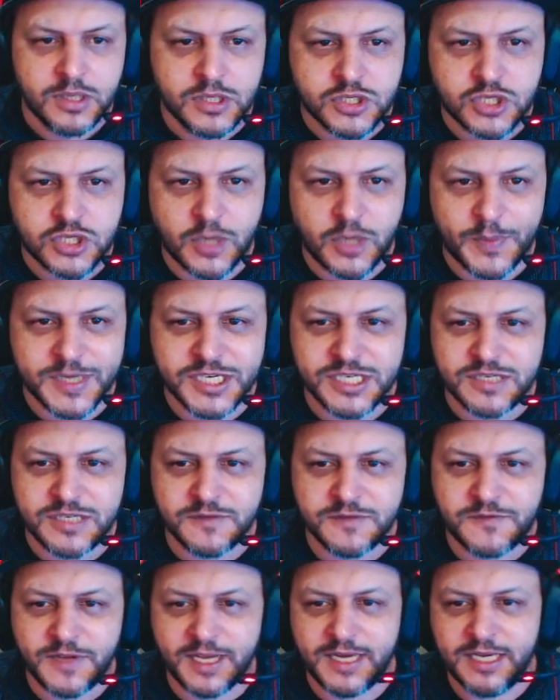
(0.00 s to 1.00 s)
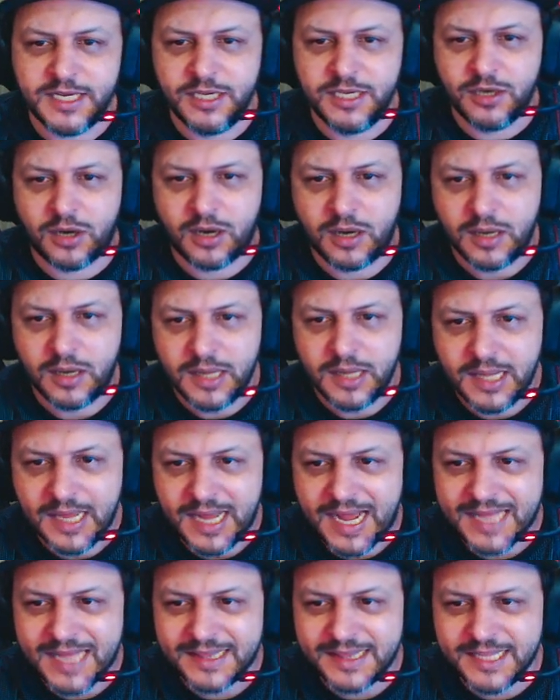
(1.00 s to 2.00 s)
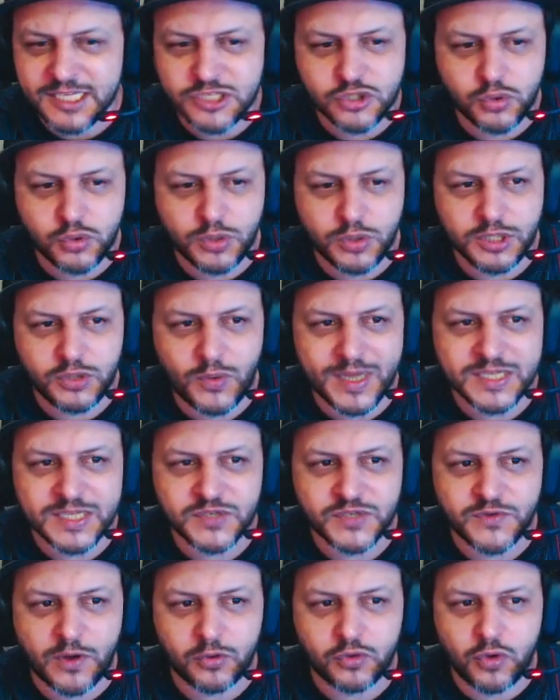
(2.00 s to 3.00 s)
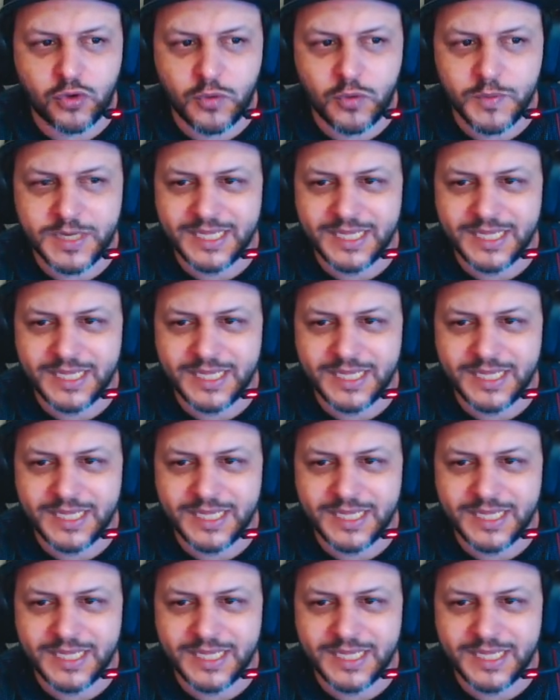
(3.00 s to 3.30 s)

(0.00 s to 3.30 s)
só para a gente ver ali, ó, a textura do asfalto como